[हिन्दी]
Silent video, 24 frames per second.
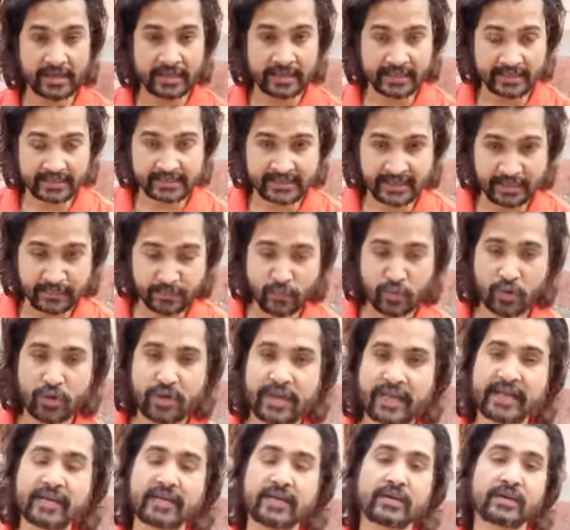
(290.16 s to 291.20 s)
इसके मूल
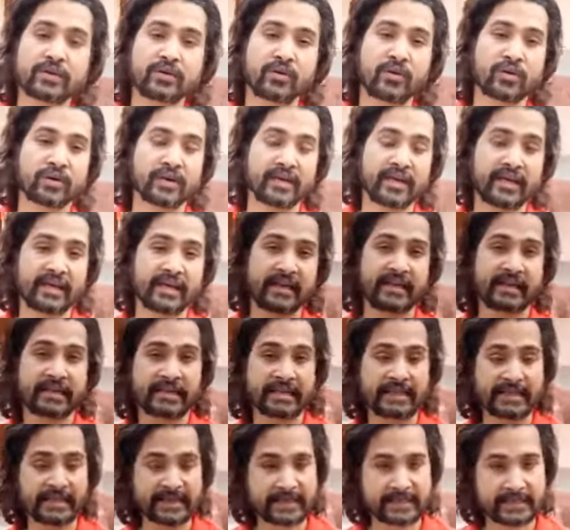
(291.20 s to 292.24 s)
लेखक कौन है
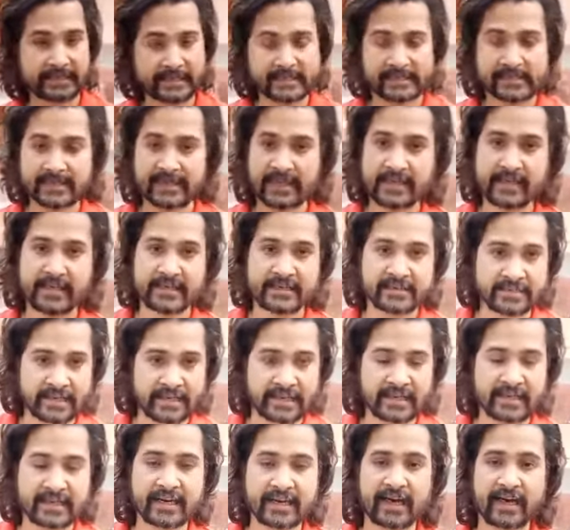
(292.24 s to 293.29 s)
किसने इसे
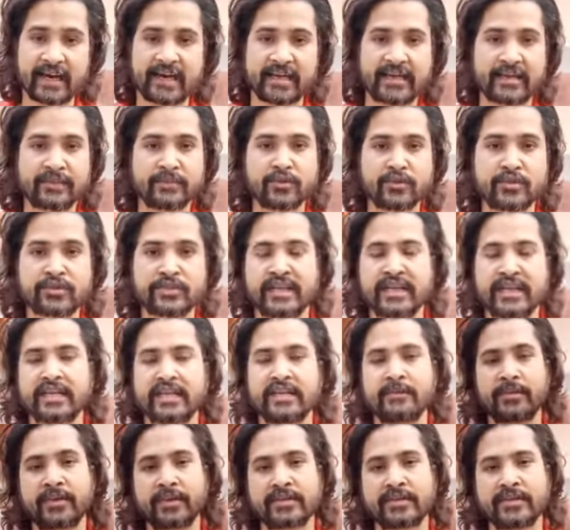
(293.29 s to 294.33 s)
लिखा है ये मुझे नहीं
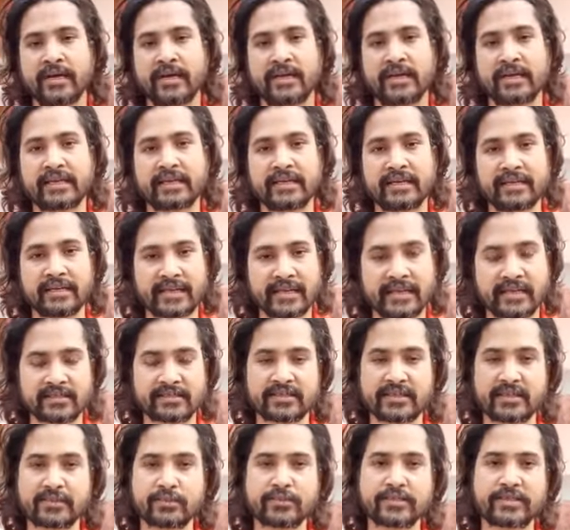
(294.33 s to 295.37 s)
पता लेकिन ये
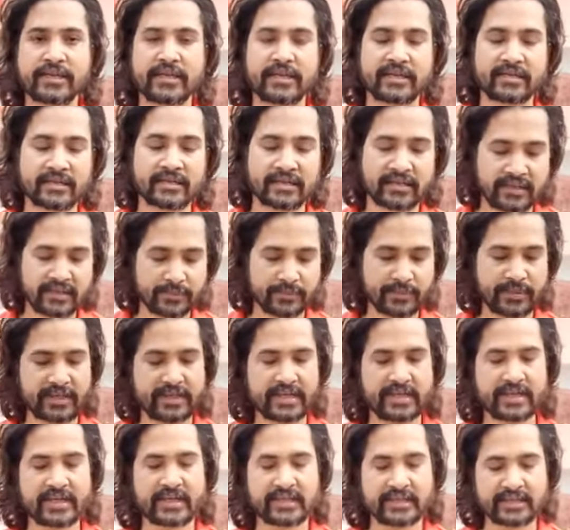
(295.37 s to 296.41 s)
रचना मुझे इतनी प्रिय
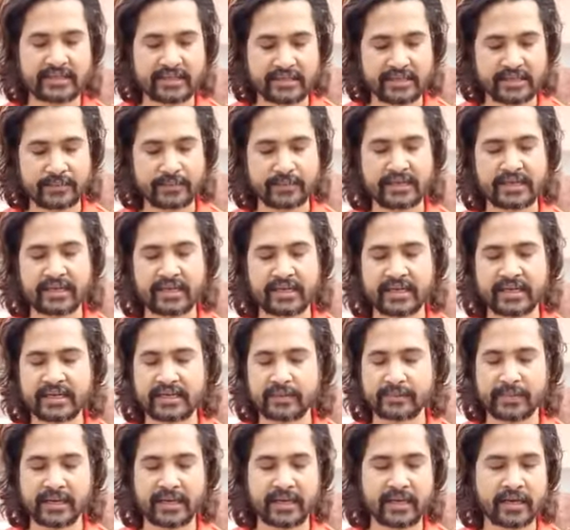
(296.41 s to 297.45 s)
है इतनी प्रिय है कि
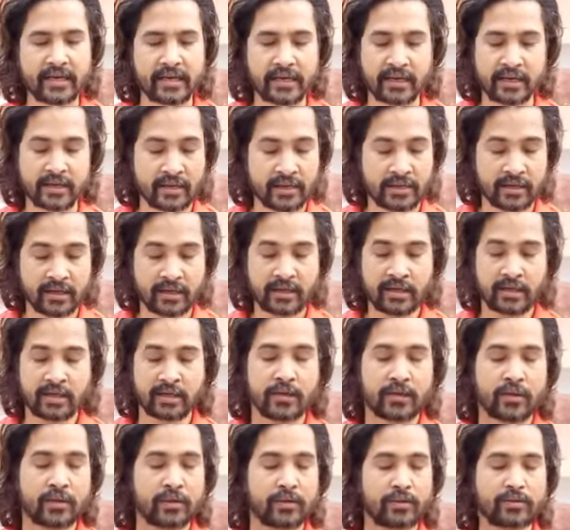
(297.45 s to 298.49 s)
मैं
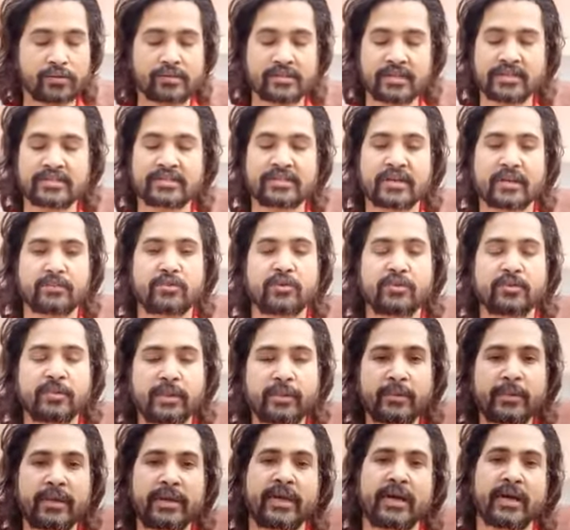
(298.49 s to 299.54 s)
उसे शब्दों
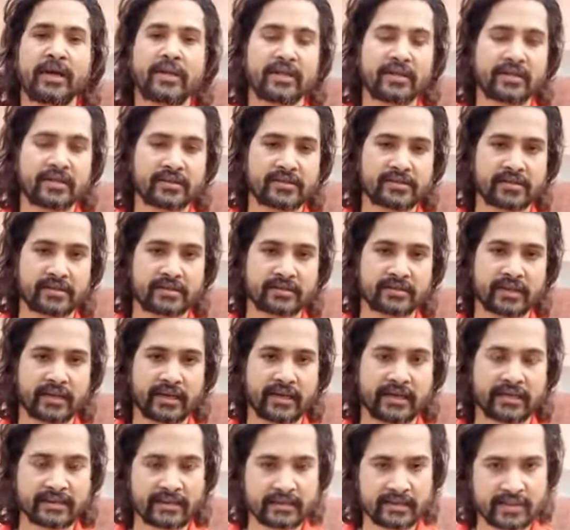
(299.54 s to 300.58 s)
में बयां नहीं कर सकता
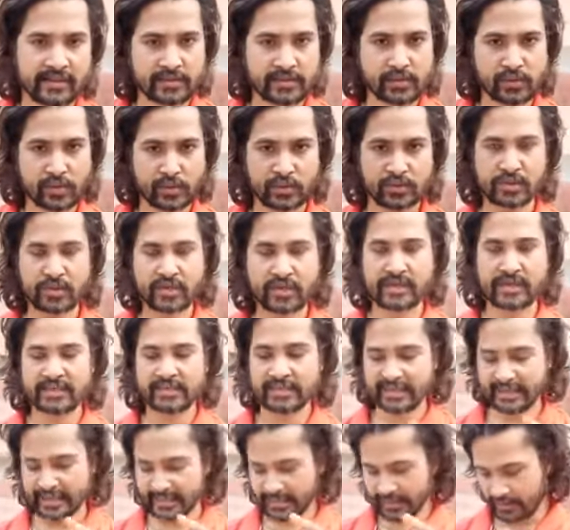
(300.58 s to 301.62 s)
इतने सुंदर
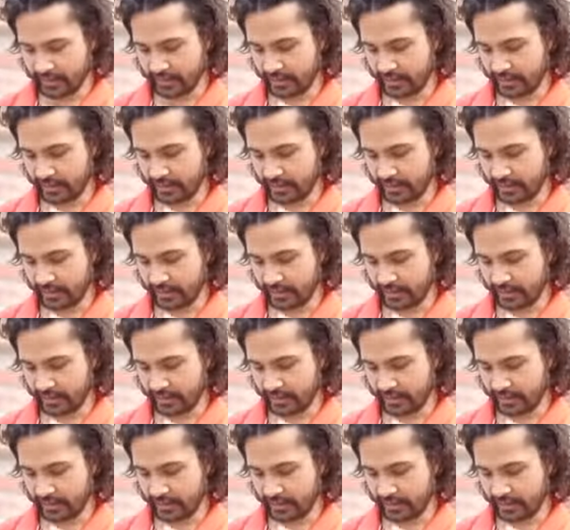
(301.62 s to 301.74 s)
इनके